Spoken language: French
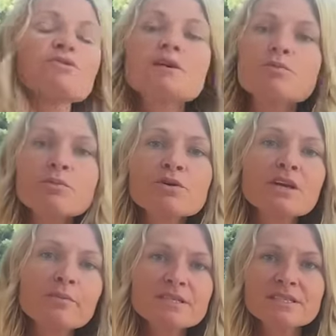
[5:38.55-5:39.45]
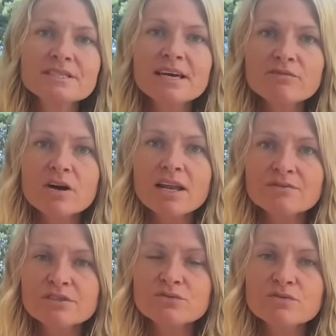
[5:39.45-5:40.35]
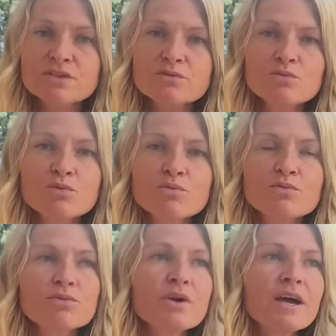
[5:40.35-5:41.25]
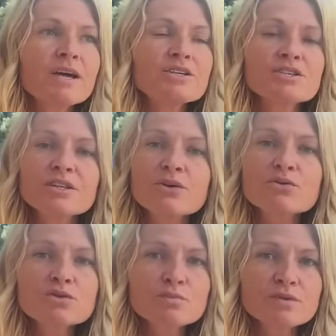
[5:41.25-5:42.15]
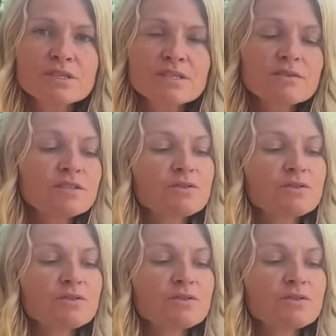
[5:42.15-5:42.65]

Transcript: simplement une capacité à voir la vie de façon beaucoup plus généreuse, positive.